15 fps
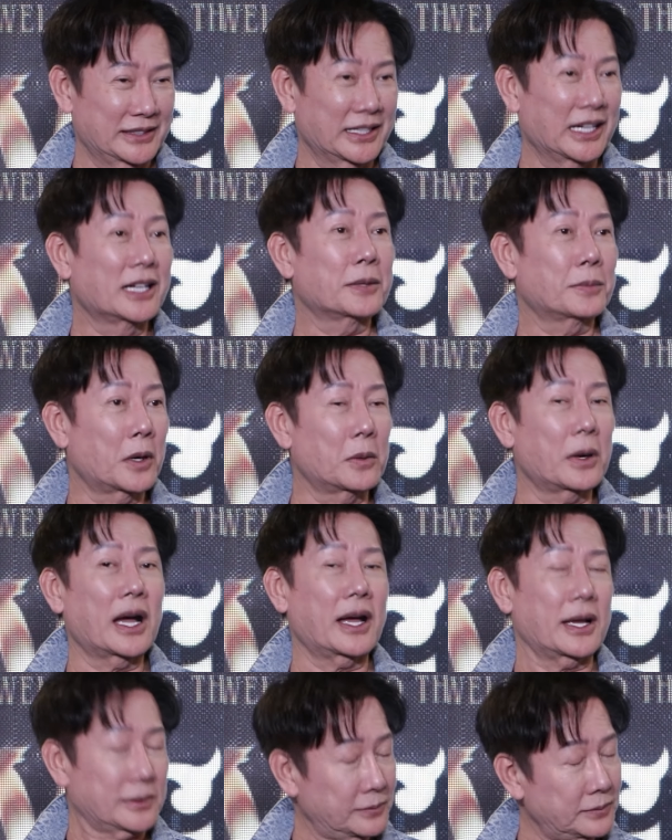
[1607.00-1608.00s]
เออเพราะว่า
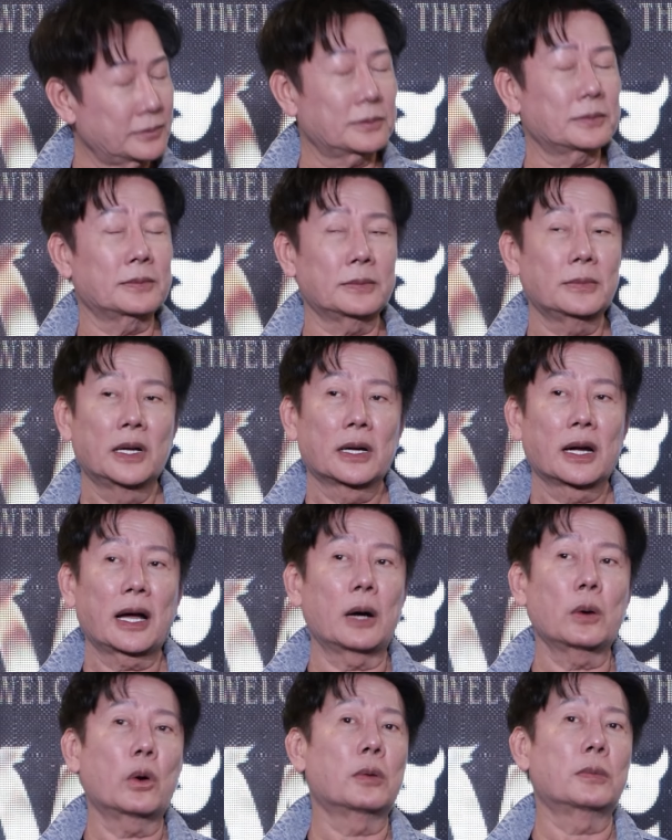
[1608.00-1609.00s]

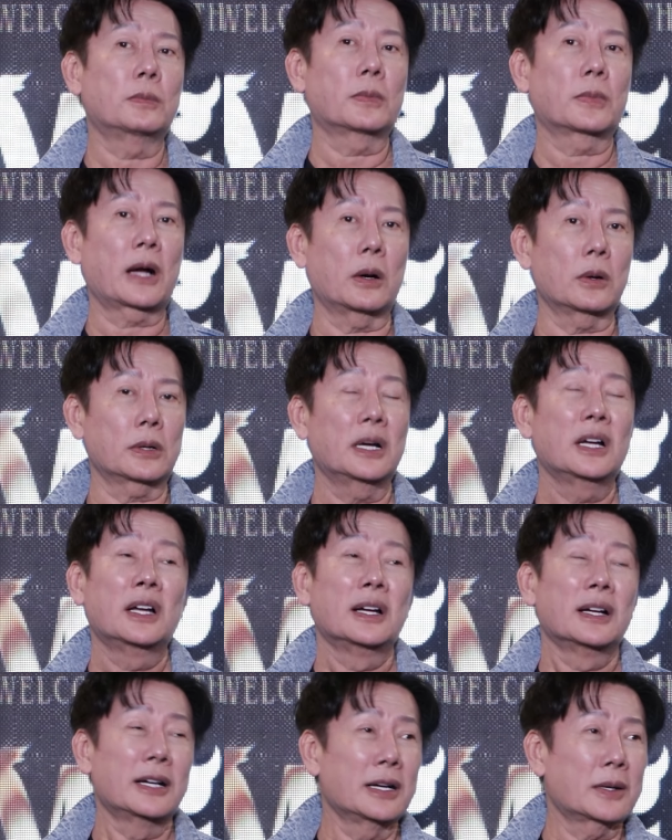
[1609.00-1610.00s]
เขาคงเขา
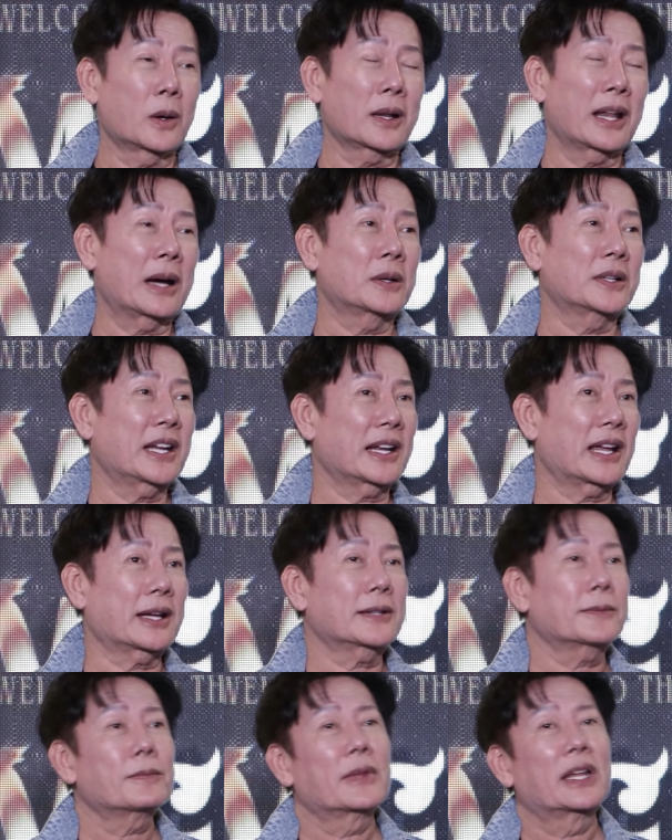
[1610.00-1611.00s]
คือคนเราเนี่ยนะ
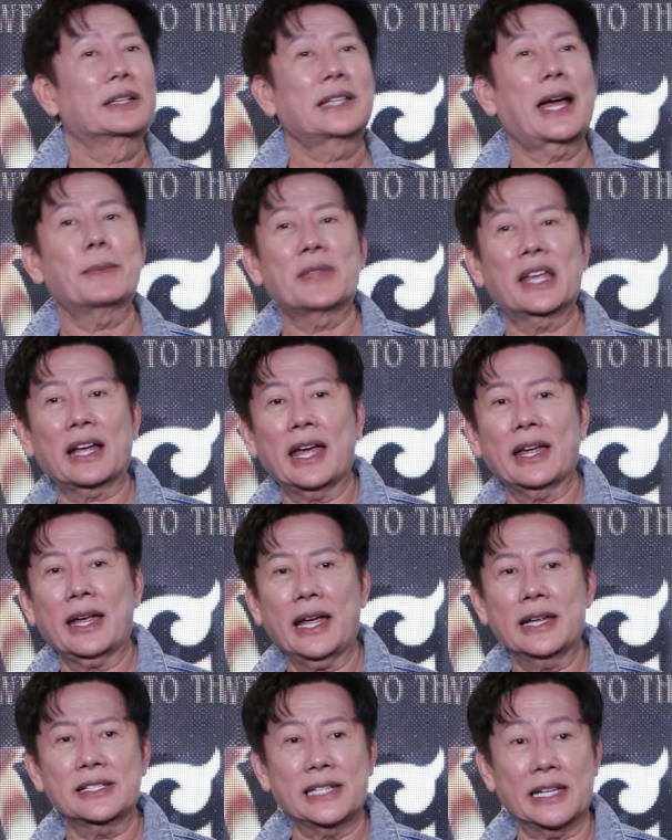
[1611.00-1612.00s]
ทำยังไง
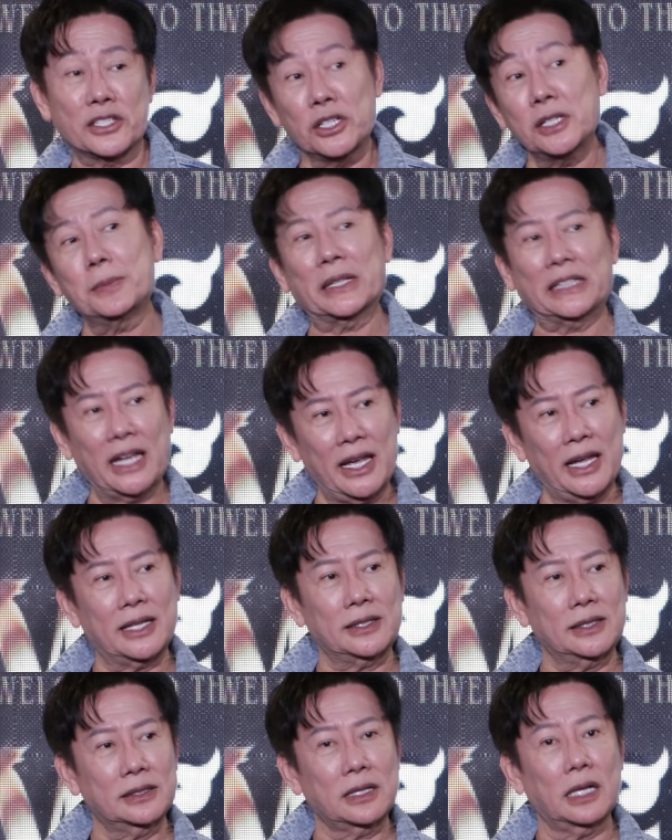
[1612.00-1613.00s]
ให้เสียชื่อประเทศ
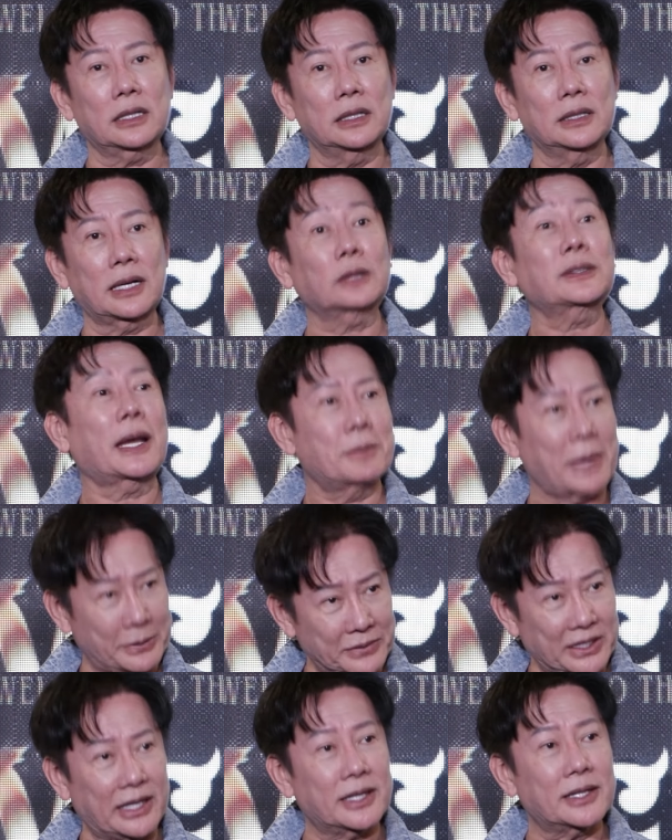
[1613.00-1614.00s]
ก็คือเขาทำแบ
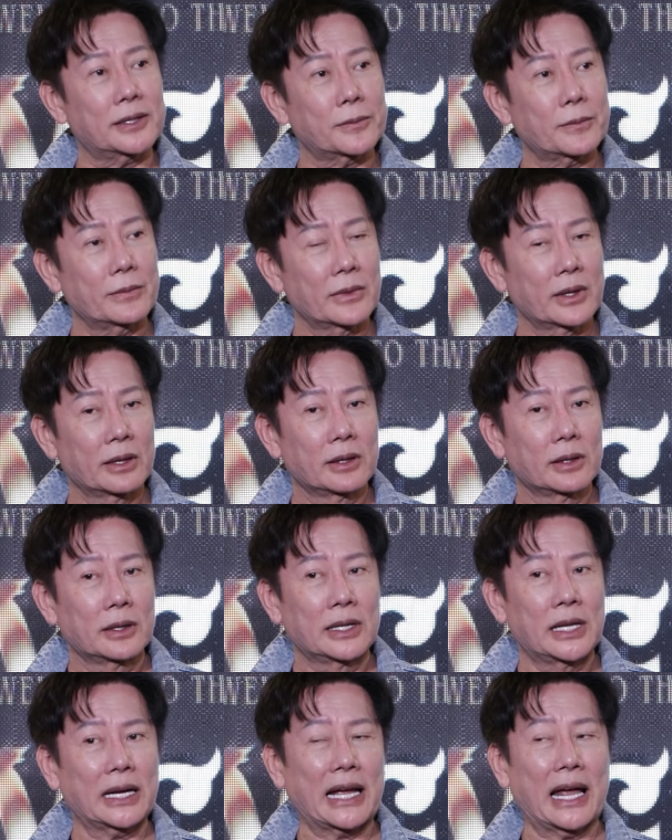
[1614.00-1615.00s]
บนี้
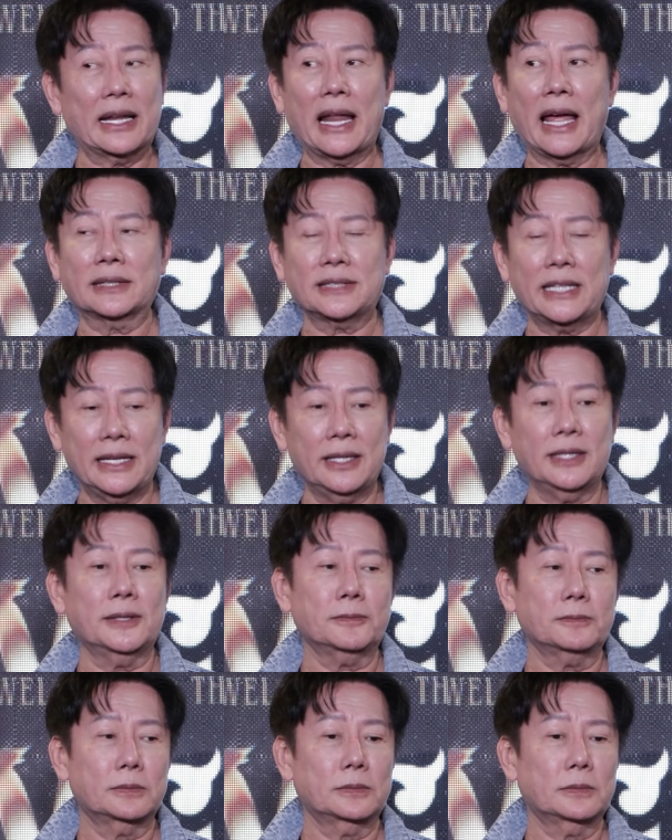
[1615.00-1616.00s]
และการละทิ้ง
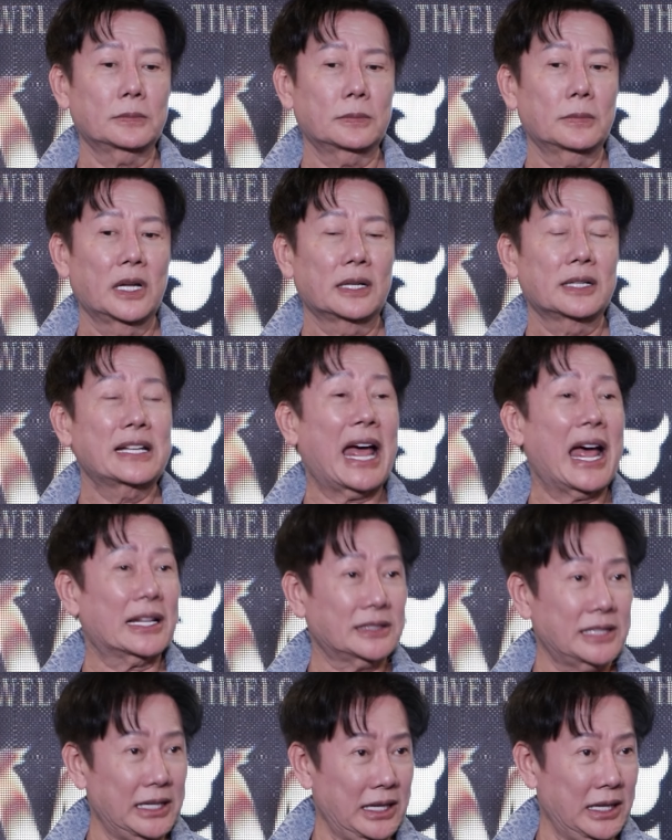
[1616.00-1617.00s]
หน้า
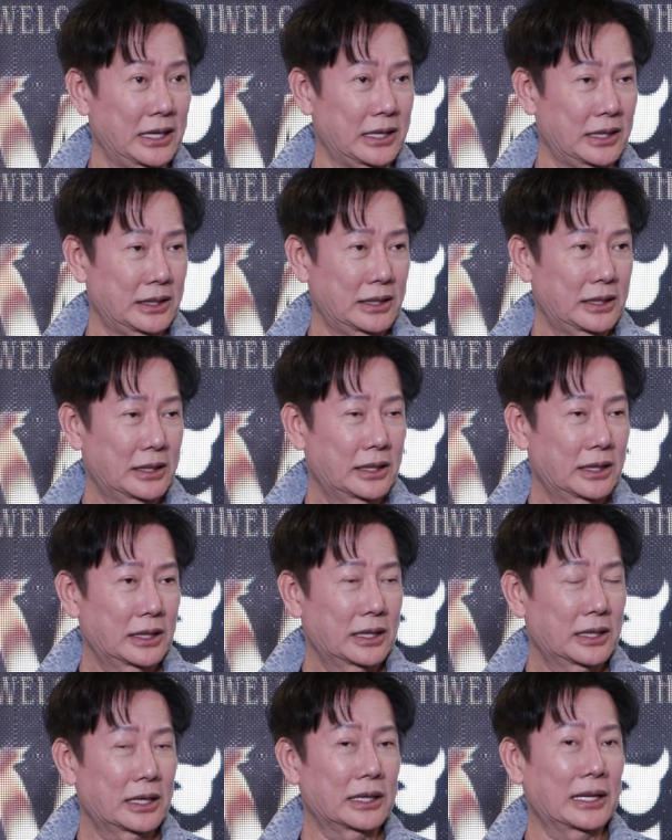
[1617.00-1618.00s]
ที่
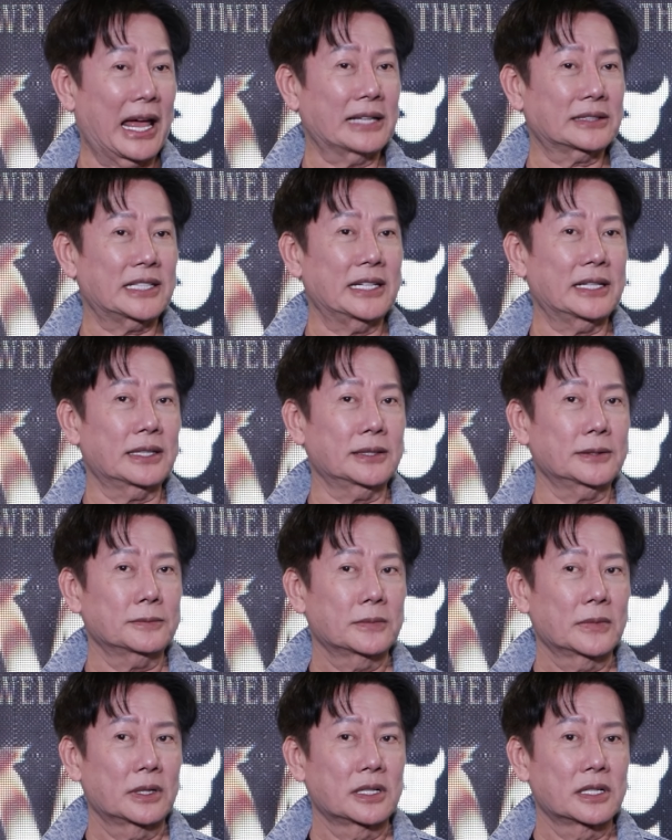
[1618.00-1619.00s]
ละทิ้ง
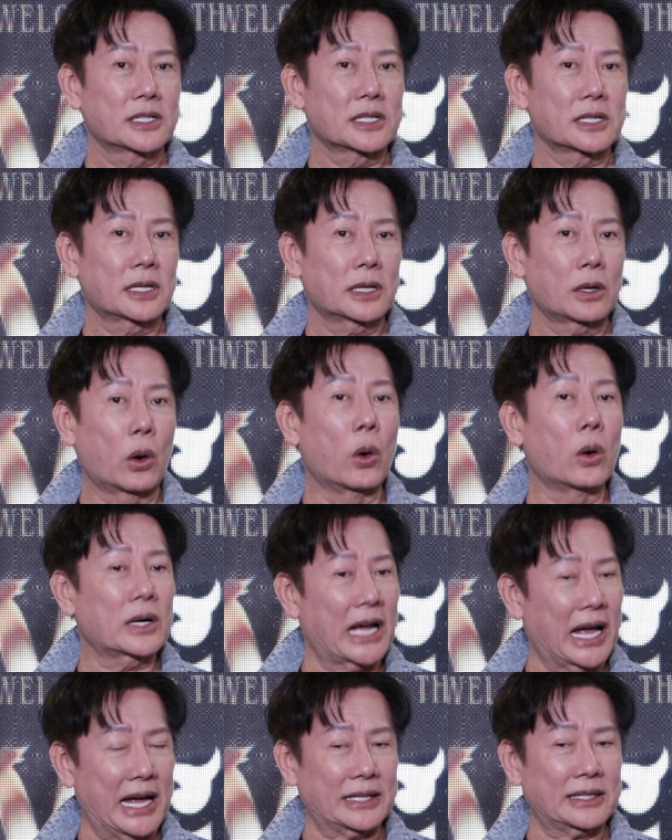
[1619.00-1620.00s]
โอ
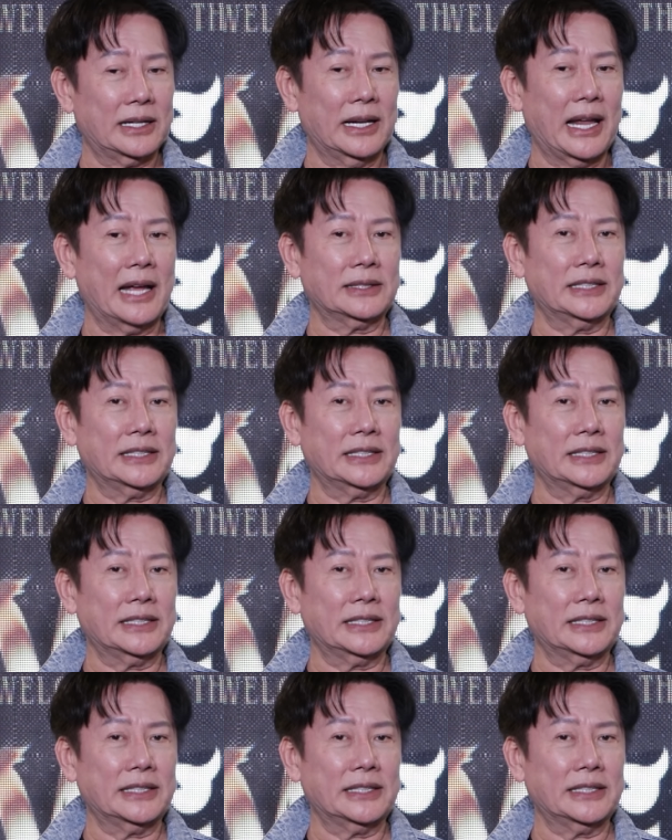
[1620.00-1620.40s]
กาสละ